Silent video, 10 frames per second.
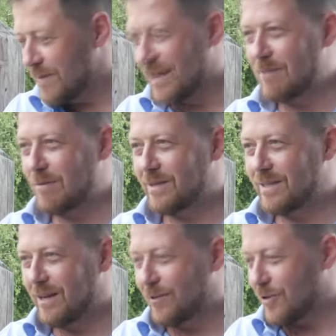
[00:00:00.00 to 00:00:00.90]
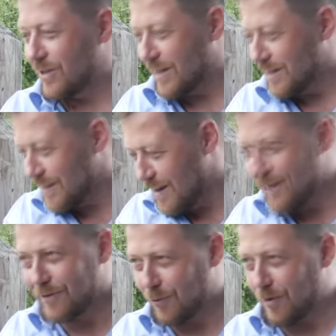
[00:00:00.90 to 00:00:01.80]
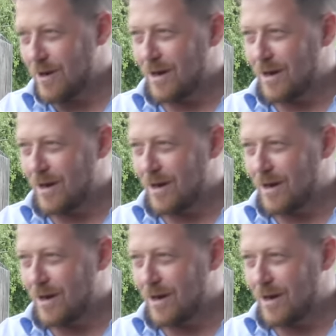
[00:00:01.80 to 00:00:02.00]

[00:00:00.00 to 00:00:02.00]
или победили, но не до конца, не то,